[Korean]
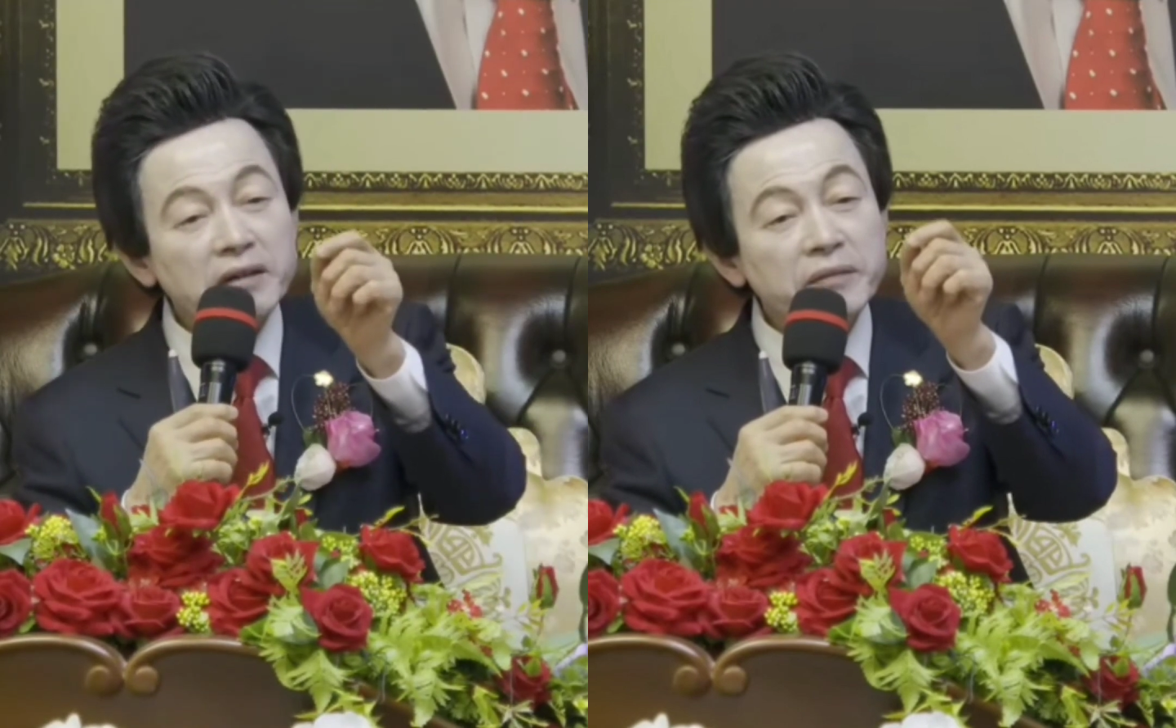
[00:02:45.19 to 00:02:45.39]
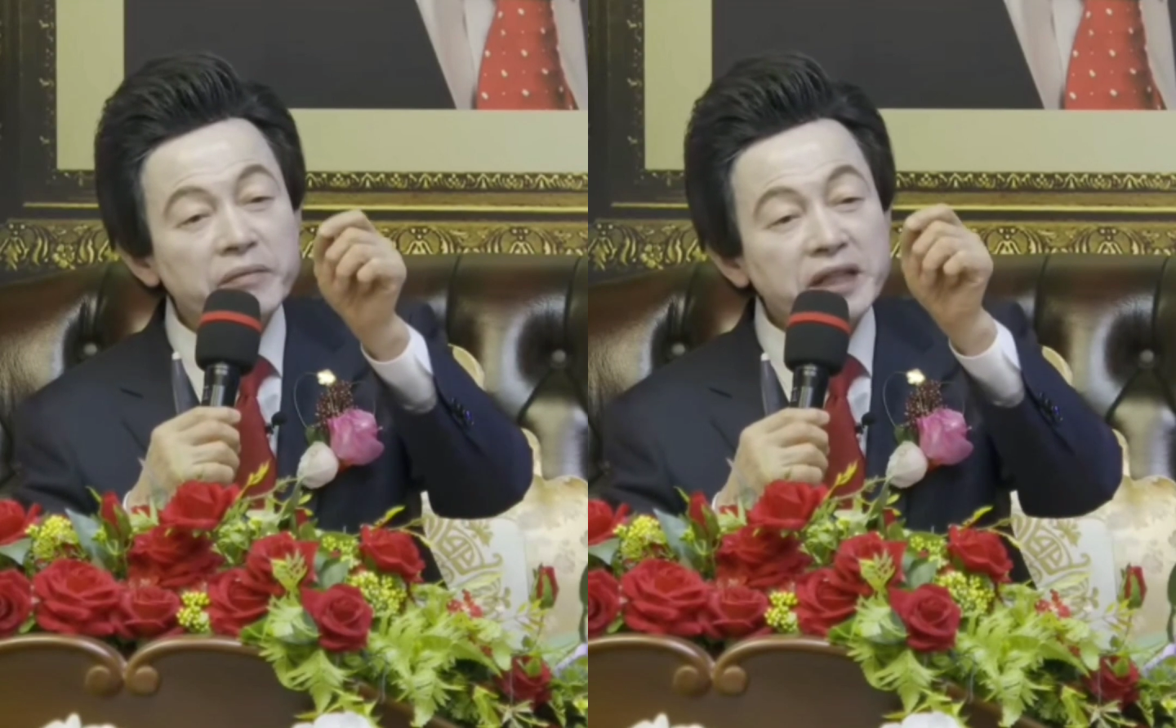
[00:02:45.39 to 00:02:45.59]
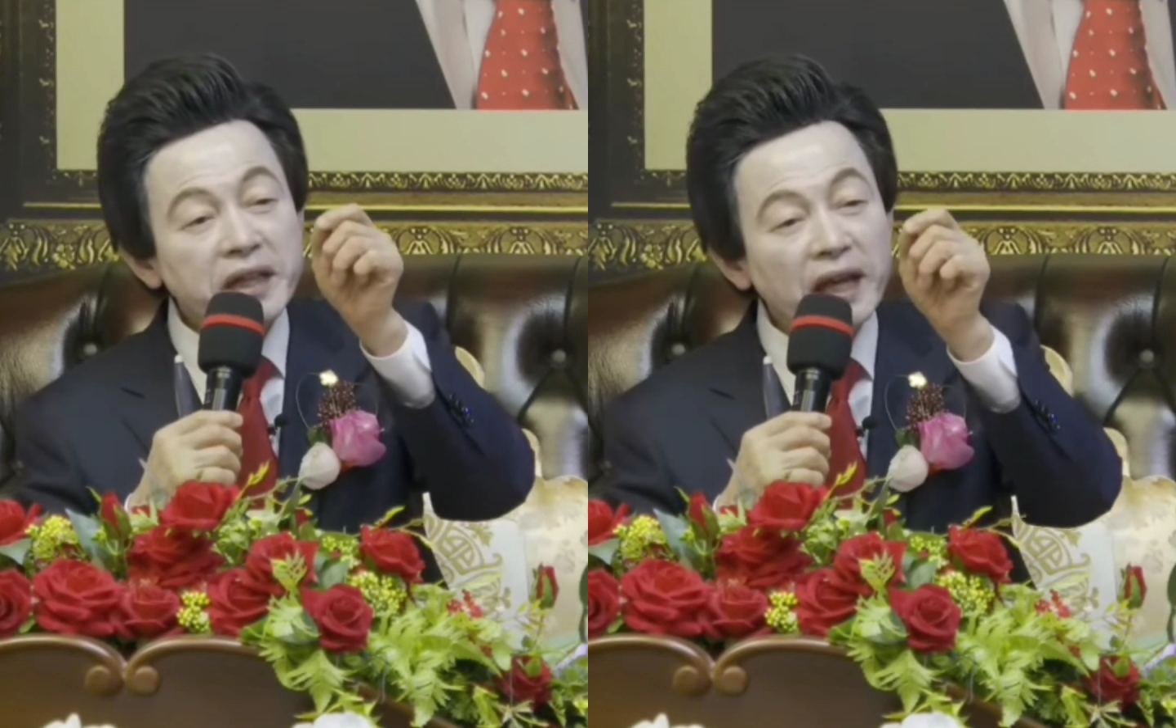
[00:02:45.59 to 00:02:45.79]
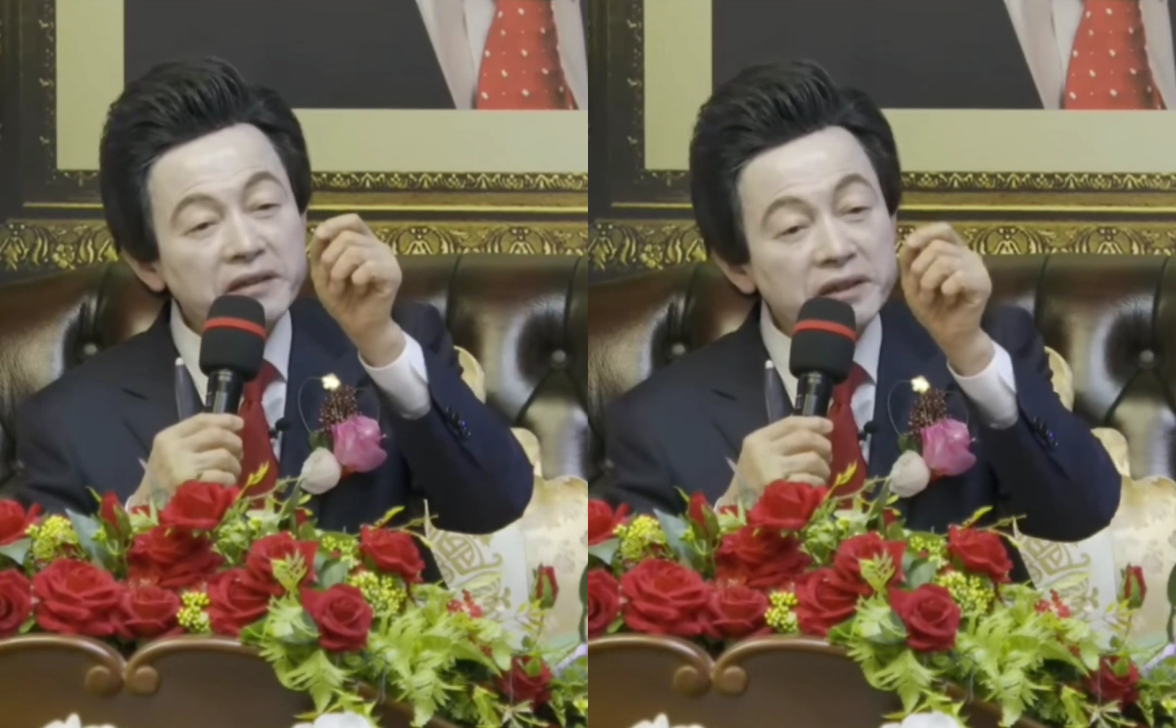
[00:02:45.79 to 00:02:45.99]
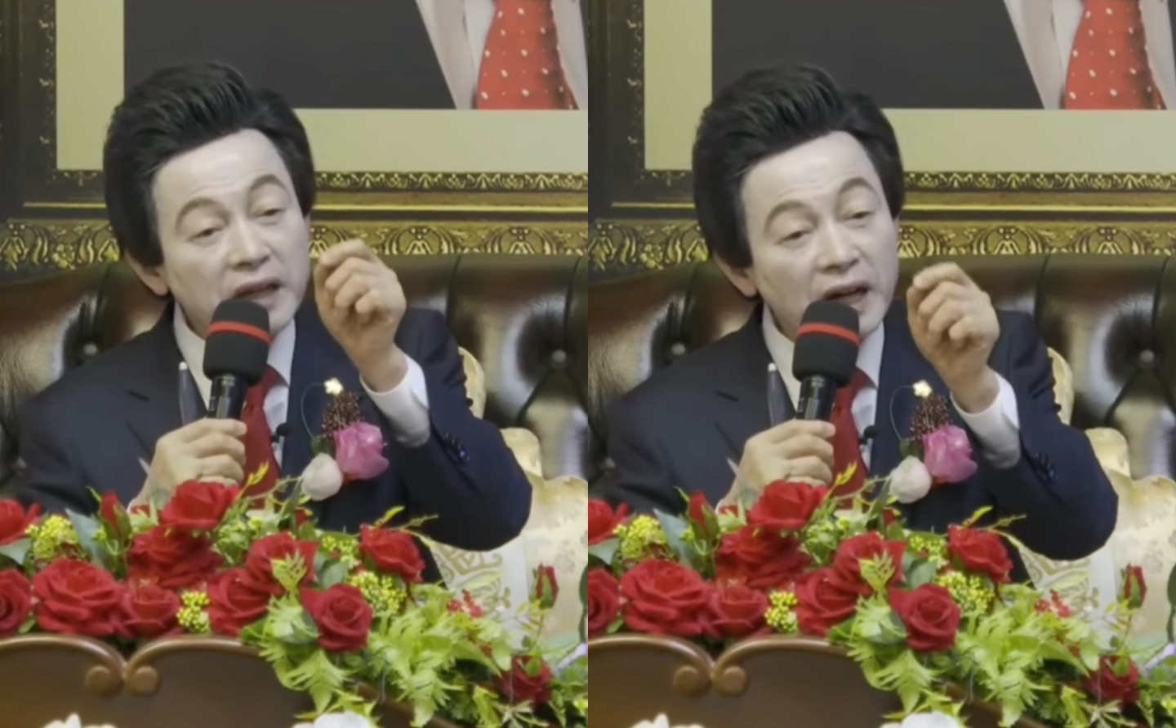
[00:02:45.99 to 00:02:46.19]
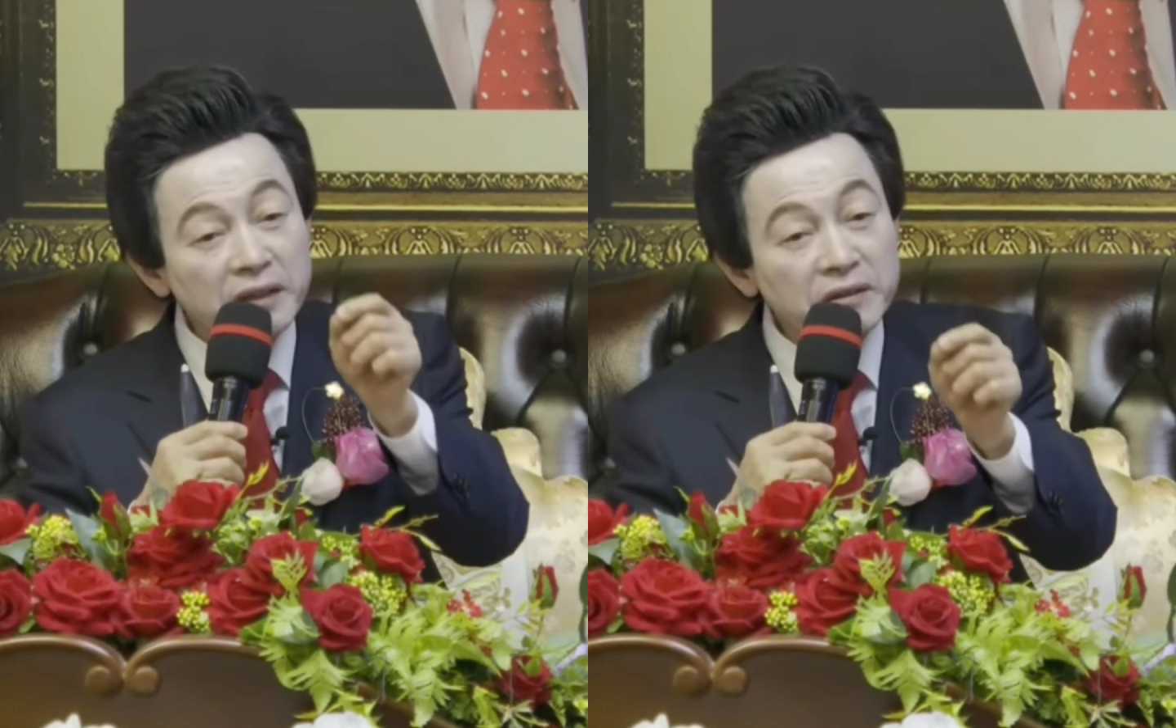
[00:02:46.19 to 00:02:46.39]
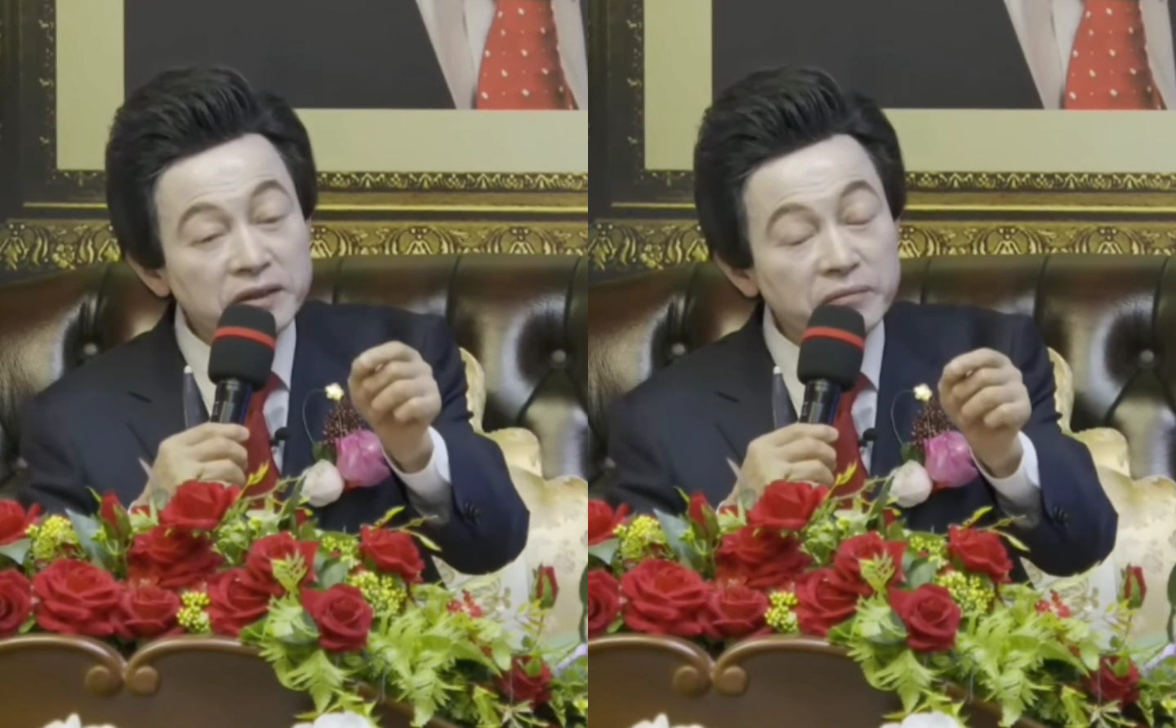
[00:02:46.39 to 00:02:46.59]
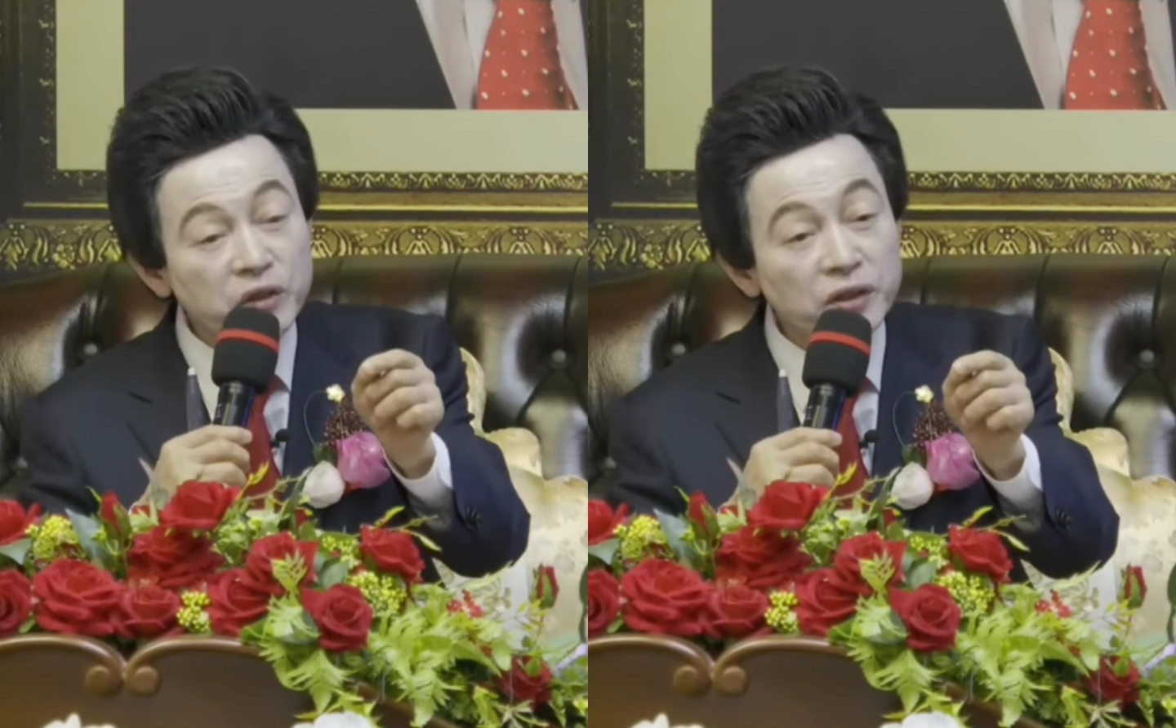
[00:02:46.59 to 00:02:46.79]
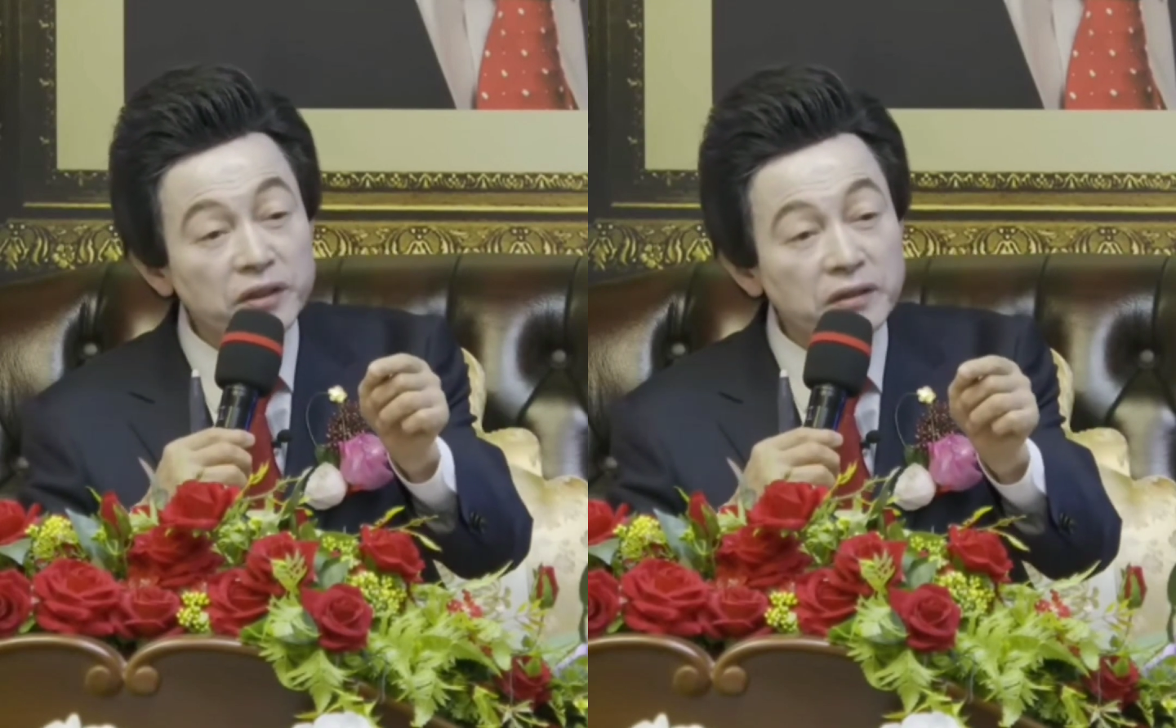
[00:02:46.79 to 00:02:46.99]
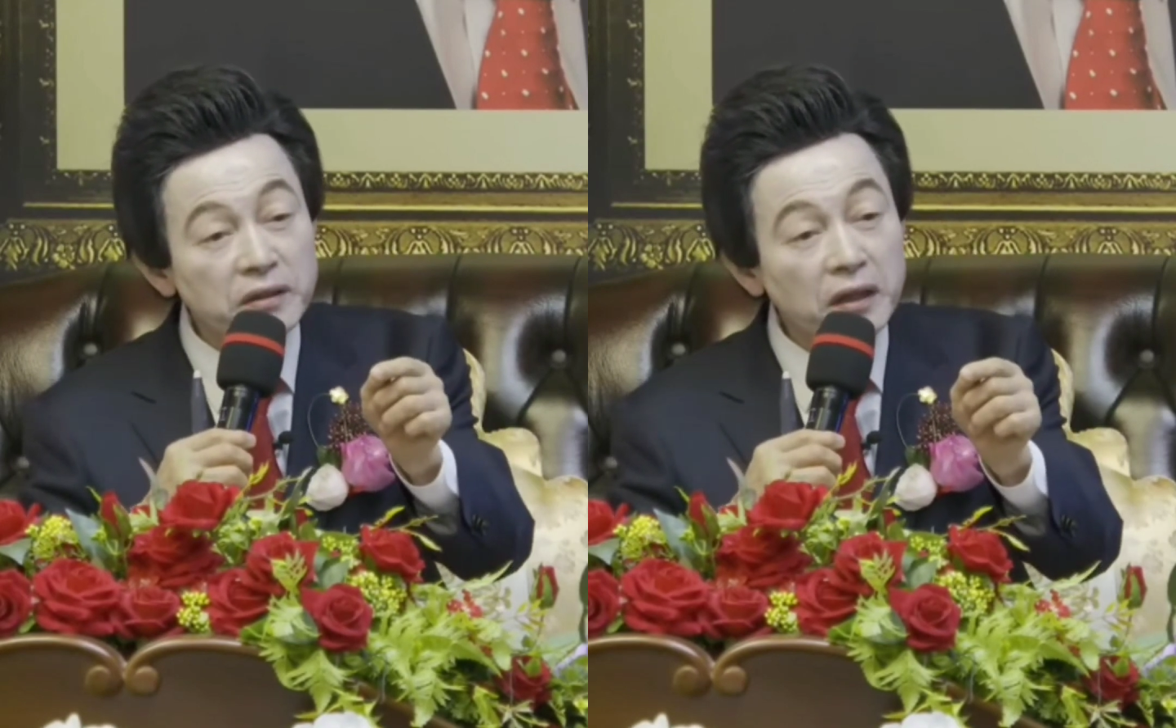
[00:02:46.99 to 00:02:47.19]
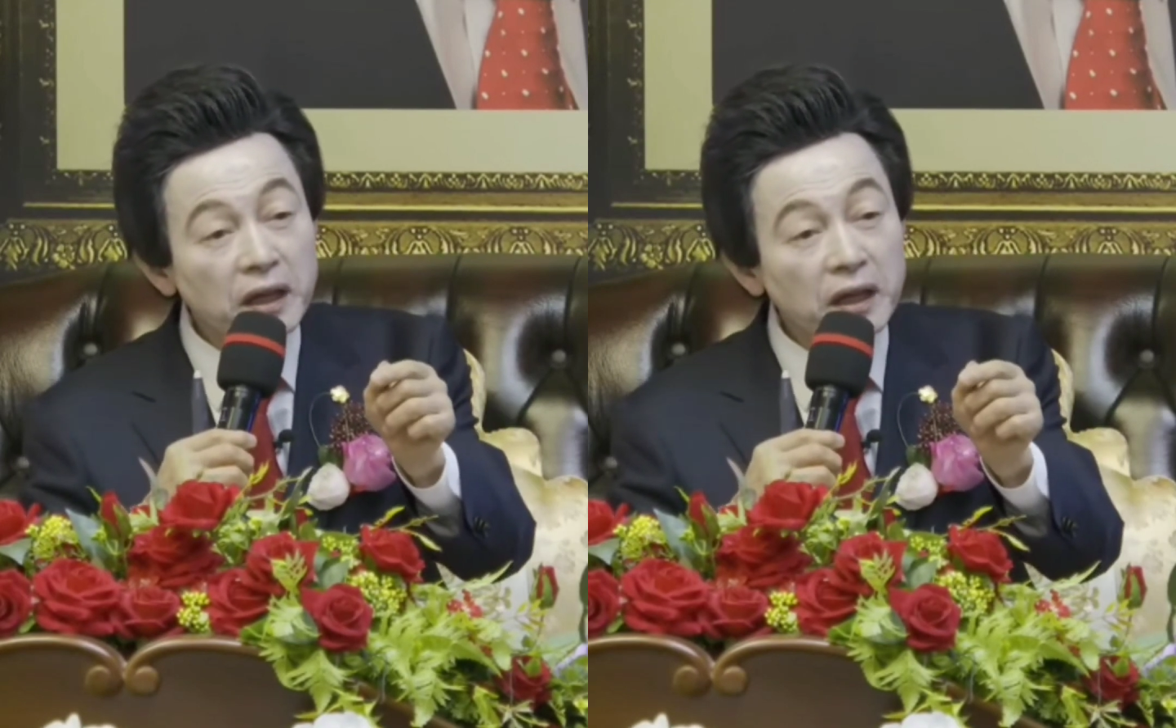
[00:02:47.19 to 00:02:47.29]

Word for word: 그 밑에 들어가는 것이 뭐요?